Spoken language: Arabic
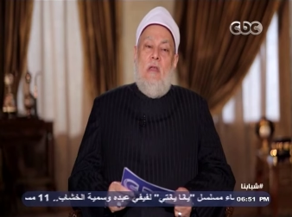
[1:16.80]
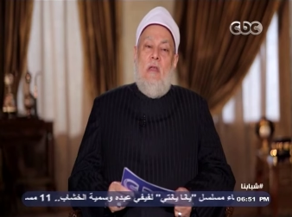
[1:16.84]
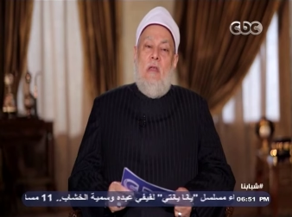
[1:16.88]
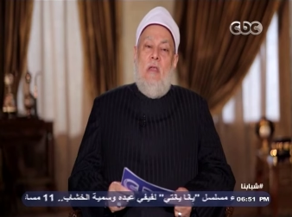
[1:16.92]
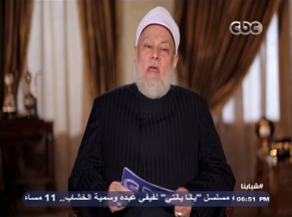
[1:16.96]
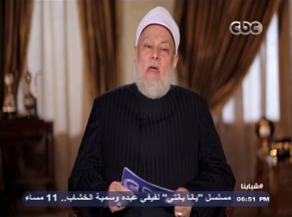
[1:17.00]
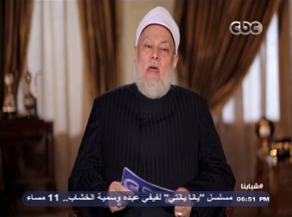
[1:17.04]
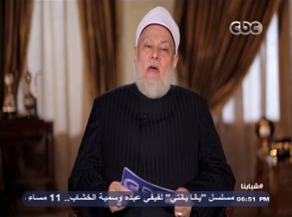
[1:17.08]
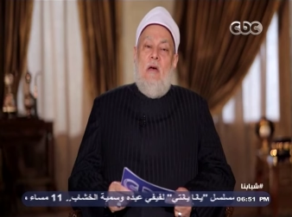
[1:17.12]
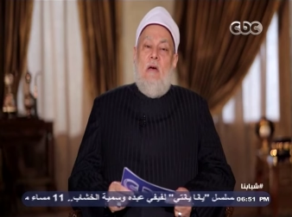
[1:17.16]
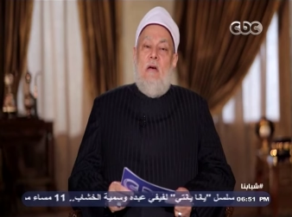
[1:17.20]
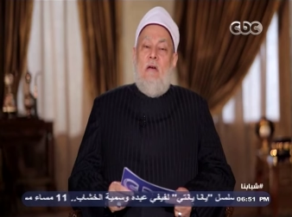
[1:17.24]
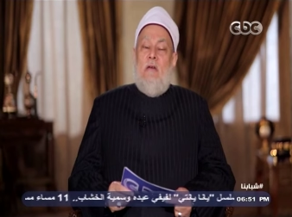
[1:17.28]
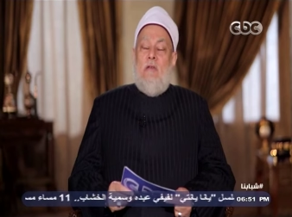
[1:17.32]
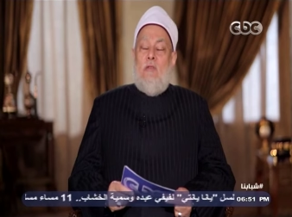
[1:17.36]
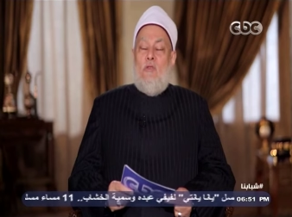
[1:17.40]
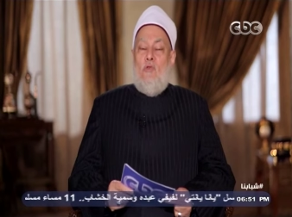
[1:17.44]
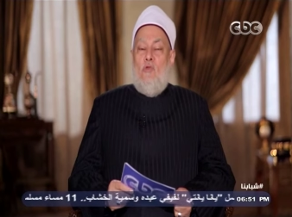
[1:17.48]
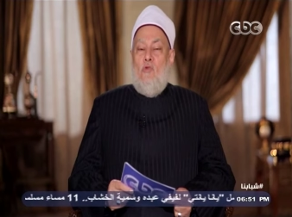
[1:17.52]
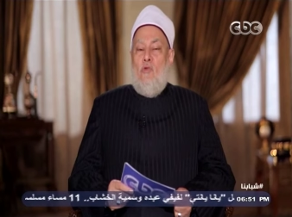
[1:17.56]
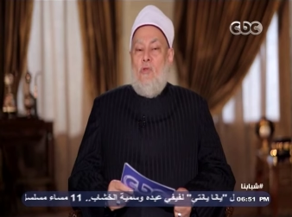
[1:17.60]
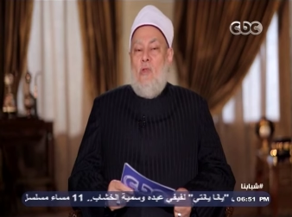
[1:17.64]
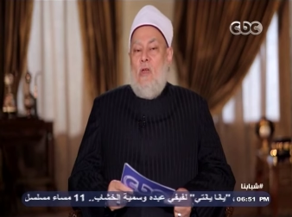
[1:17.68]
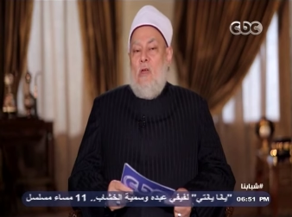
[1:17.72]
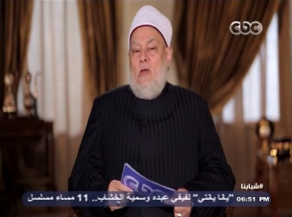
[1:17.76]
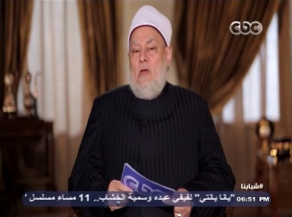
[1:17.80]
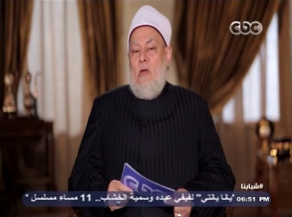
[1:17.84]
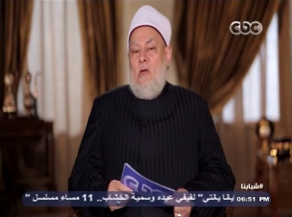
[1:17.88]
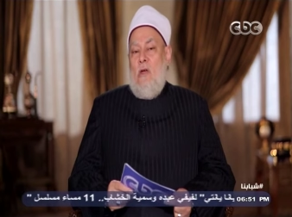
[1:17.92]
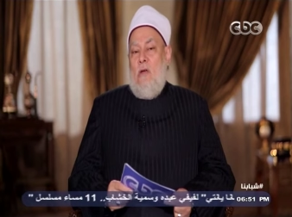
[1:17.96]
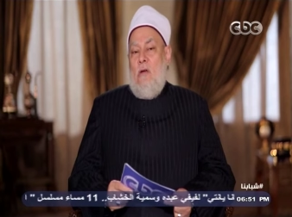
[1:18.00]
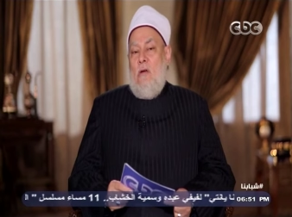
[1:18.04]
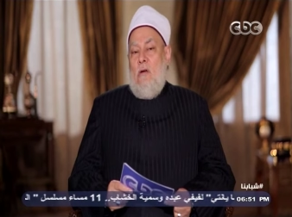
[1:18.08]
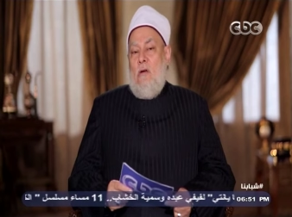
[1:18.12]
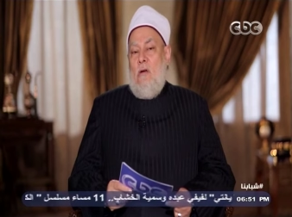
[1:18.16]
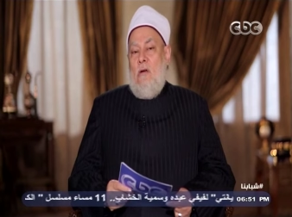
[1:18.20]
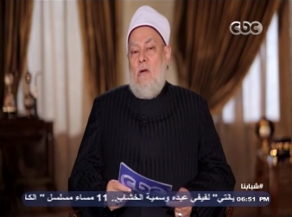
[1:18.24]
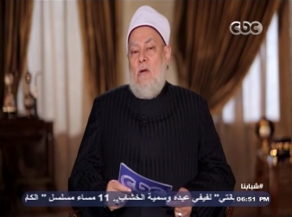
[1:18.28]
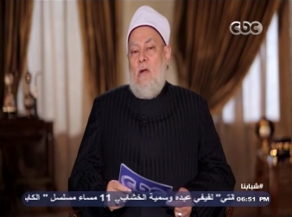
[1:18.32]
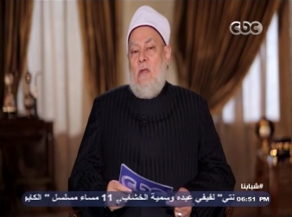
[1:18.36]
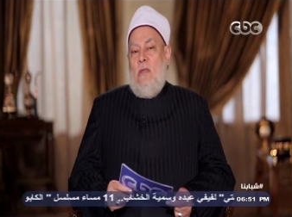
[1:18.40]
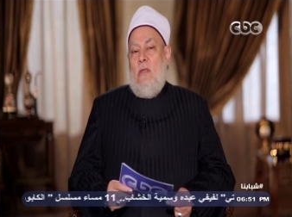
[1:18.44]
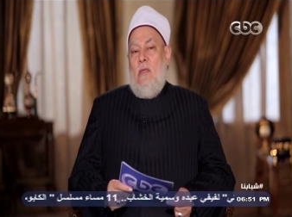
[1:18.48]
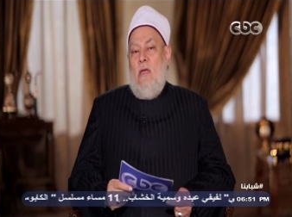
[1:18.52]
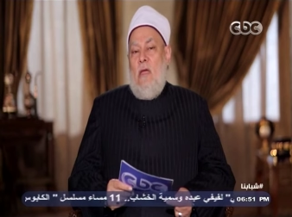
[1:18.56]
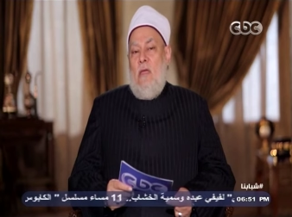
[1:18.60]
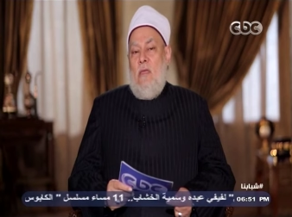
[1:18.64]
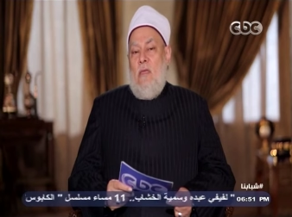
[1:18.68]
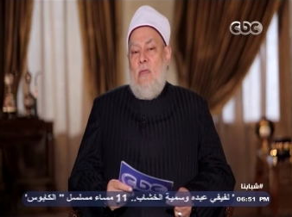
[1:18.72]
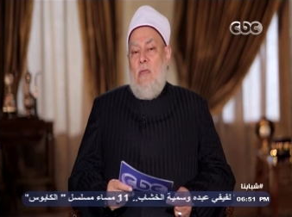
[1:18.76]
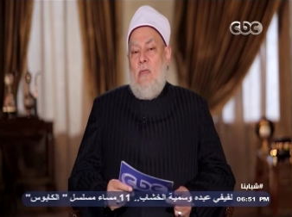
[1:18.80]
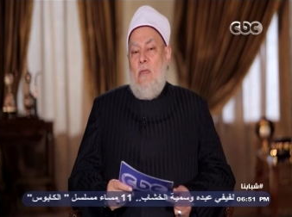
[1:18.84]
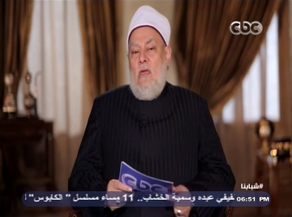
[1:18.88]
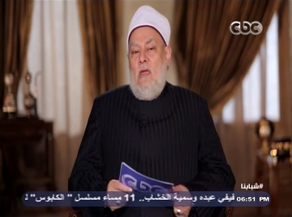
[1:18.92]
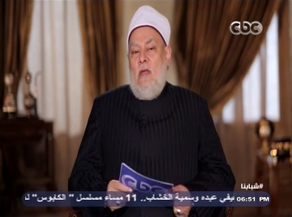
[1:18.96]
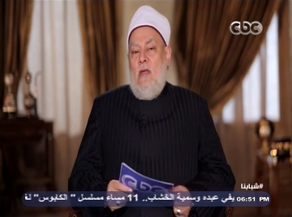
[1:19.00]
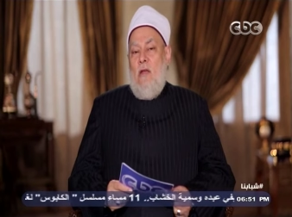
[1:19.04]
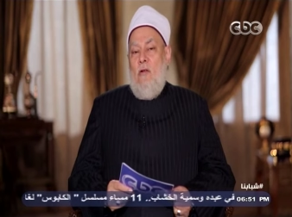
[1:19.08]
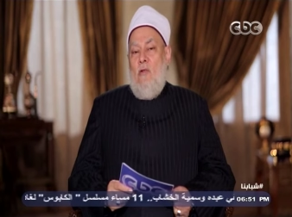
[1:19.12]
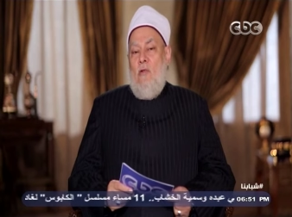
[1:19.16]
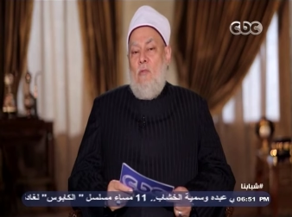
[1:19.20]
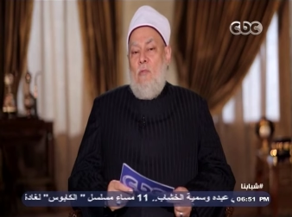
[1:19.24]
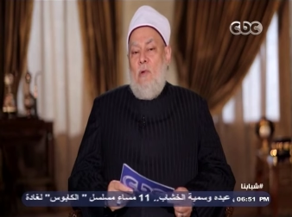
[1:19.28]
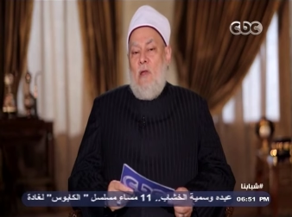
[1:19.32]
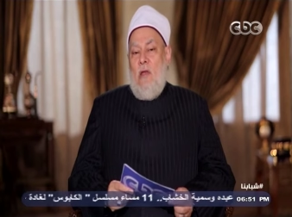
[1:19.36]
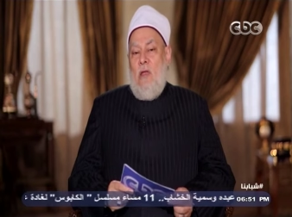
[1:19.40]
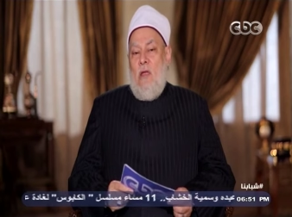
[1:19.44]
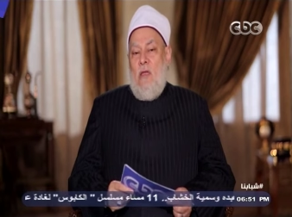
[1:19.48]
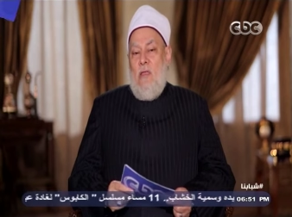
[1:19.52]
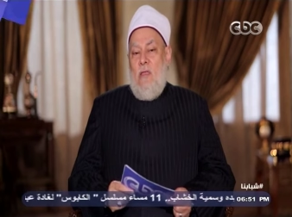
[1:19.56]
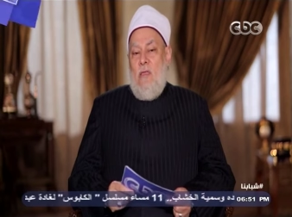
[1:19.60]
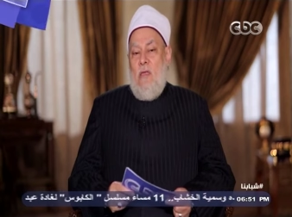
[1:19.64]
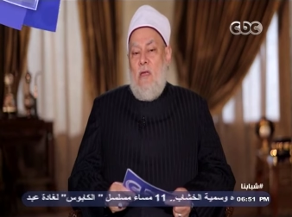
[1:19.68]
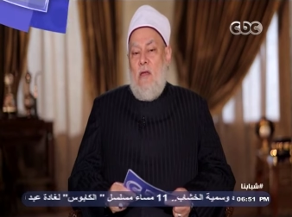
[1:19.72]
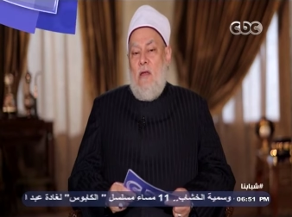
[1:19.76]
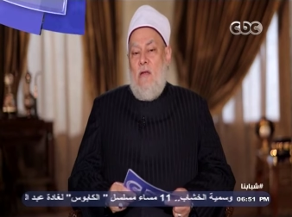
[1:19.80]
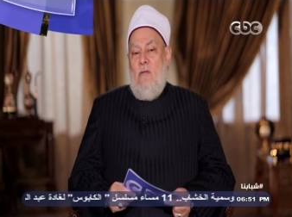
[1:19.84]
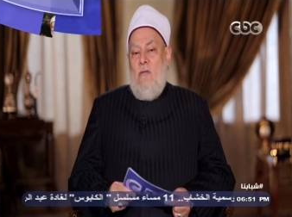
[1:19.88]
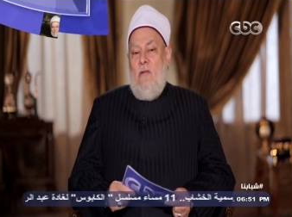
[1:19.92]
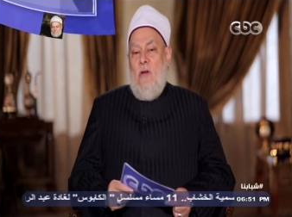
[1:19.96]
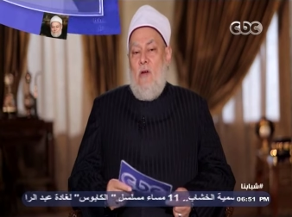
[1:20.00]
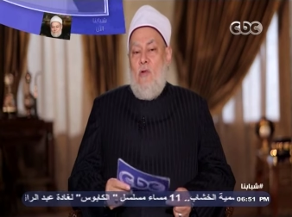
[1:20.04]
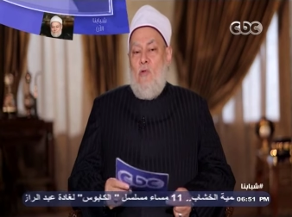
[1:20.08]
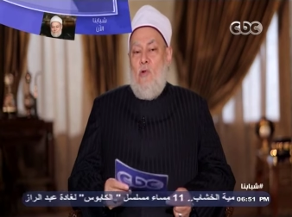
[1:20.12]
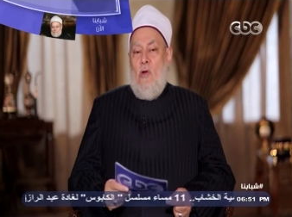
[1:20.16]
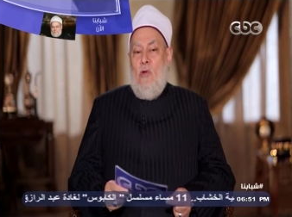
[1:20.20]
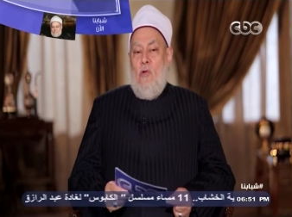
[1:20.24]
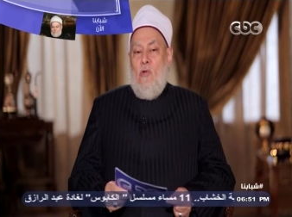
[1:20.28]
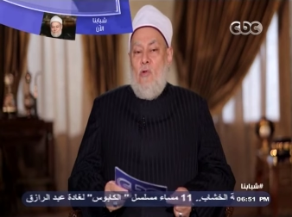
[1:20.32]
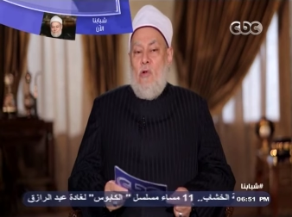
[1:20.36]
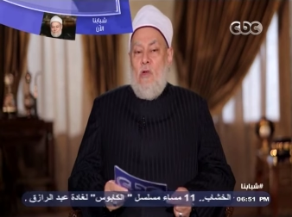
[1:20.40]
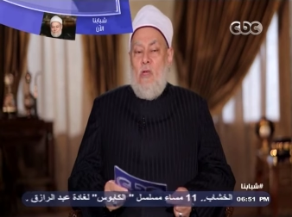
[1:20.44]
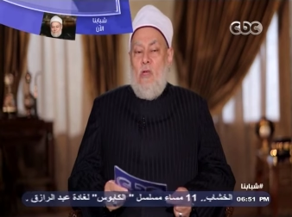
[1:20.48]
إن أخ صداء قد أذن ومن أذن فهو